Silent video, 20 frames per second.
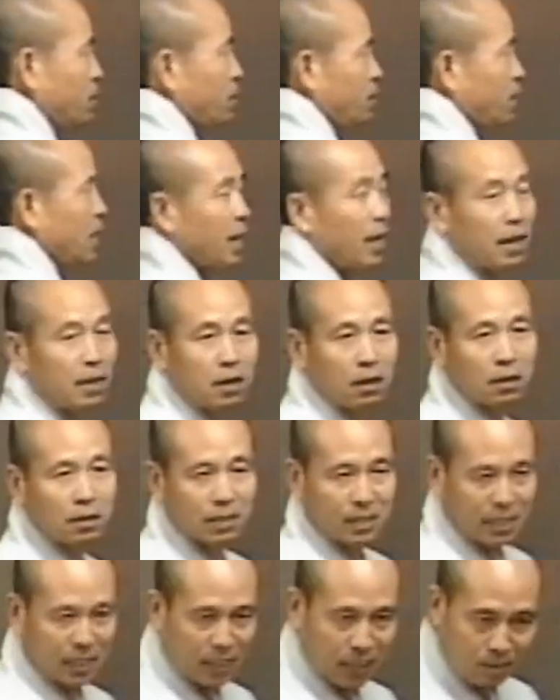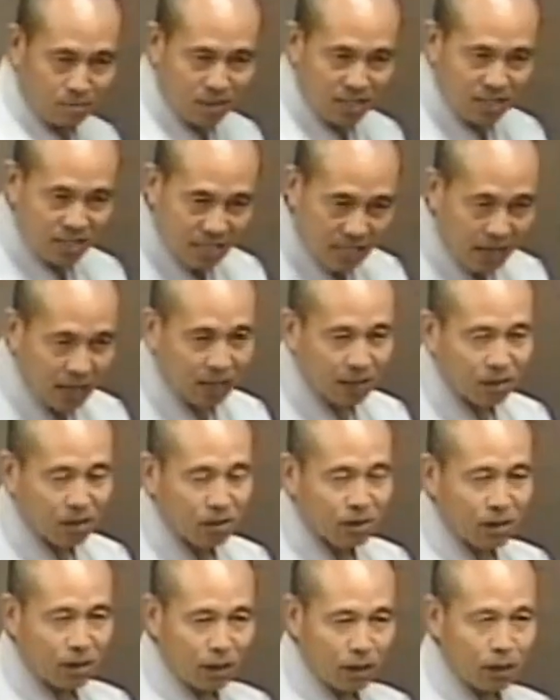대력 힘이 센
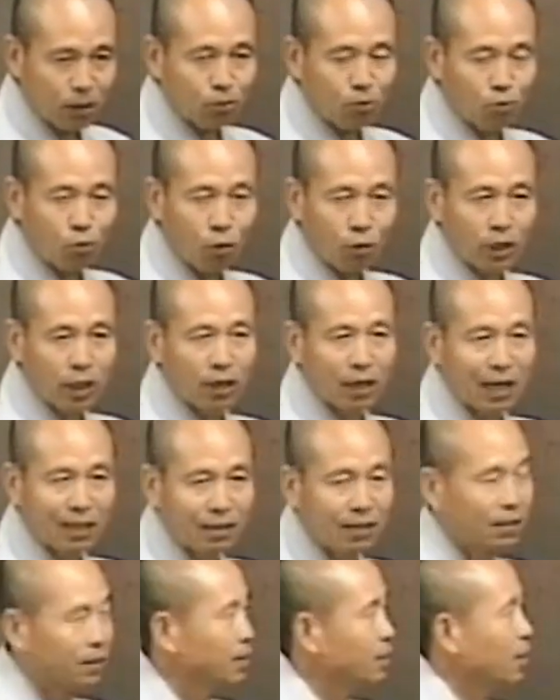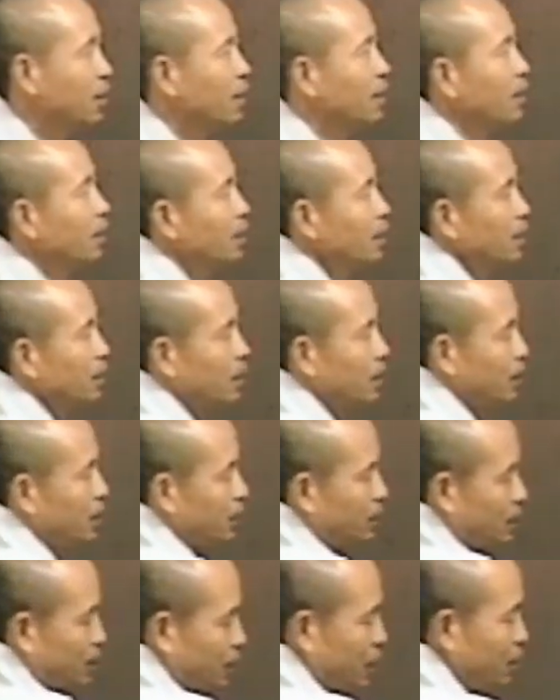큰 코끼리 같은
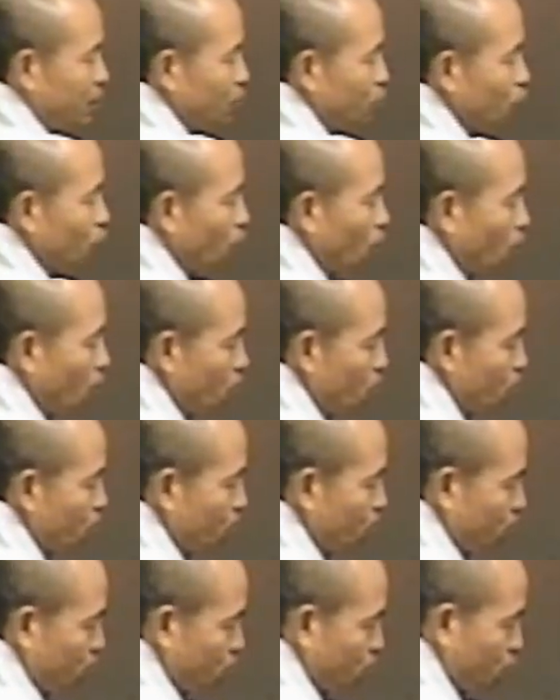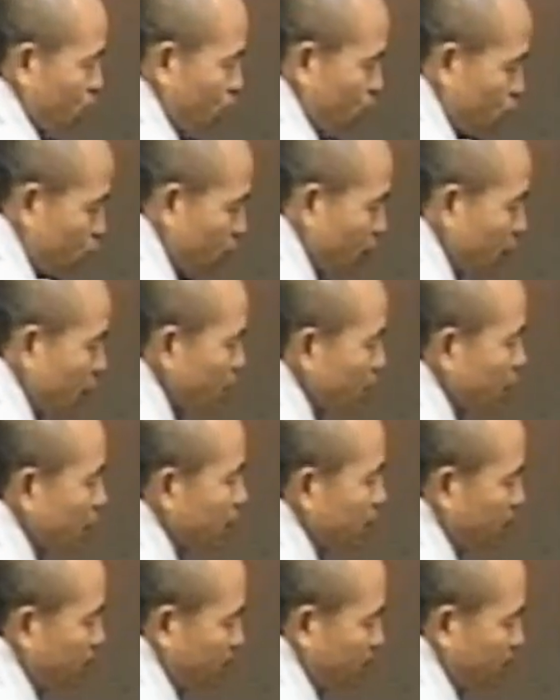흰소 수레란 말이에요.